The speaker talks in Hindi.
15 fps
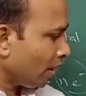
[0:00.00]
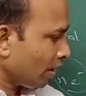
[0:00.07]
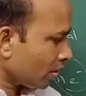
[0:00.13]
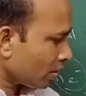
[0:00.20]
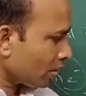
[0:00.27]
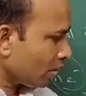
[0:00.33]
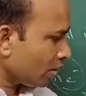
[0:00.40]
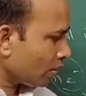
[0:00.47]

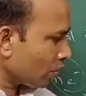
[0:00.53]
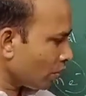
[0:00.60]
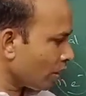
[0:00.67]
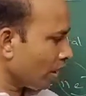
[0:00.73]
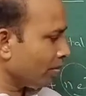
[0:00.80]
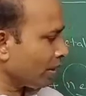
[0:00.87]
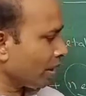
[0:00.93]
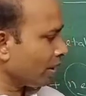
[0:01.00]
इस
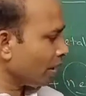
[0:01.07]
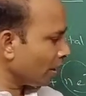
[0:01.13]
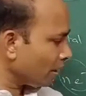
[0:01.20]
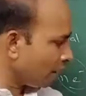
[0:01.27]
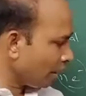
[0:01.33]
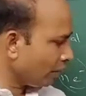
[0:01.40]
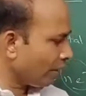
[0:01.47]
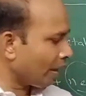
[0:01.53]
सोडियम के अंदर
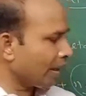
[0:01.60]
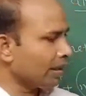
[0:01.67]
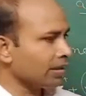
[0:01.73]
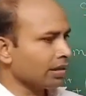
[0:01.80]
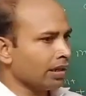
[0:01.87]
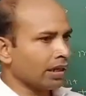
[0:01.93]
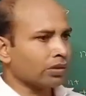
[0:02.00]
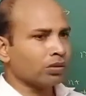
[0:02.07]
ये
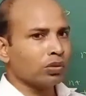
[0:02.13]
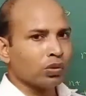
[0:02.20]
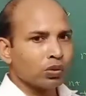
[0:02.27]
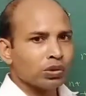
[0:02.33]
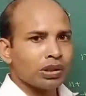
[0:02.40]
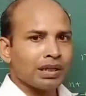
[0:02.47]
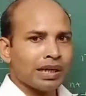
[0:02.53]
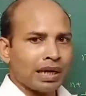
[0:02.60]
वैलेंस इलेक्ट्रॉन
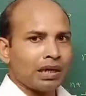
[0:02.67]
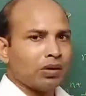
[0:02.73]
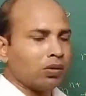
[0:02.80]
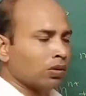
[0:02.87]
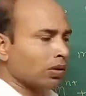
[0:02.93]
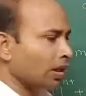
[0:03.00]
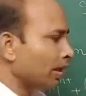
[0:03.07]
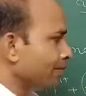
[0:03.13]
लूजली हेल्ड
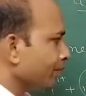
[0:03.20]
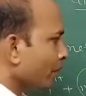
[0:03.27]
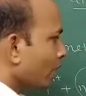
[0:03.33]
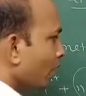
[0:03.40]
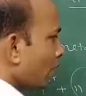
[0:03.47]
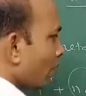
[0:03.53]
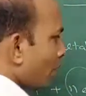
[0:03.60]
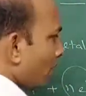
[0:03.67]
होगा
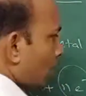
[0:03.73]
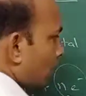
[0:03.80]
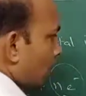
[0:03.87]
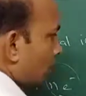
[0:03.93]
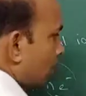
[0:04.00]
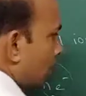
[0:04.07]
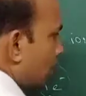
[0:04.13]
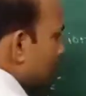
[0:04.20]

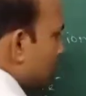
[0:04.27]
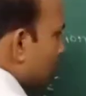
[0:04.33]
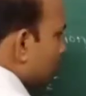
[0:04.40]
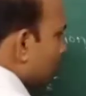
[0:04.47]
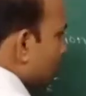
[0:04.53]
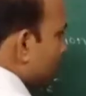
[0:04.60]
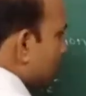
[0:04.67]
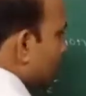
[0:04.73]

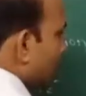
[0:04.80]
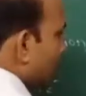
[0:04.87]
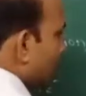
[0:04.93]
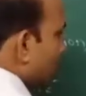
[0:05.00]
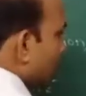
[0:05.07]
देखिए ये